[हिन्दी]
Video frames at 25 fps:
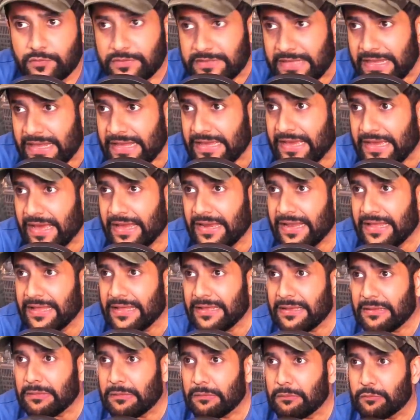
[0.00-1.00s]
ये
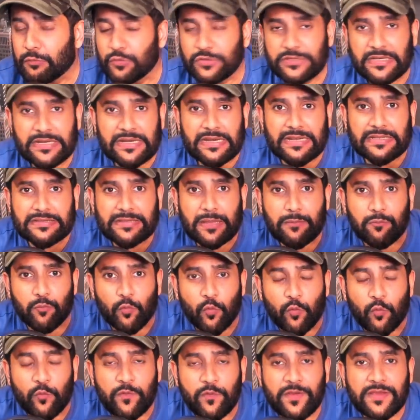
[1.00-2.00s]
गाना मुझे नहीं लगता
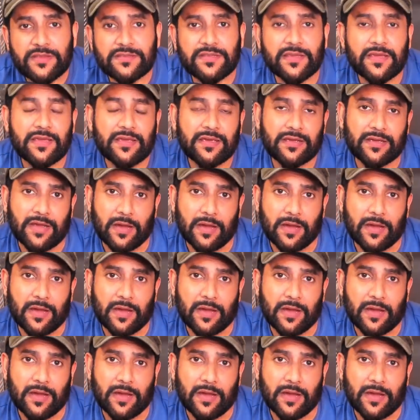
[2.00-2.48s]
मूवी से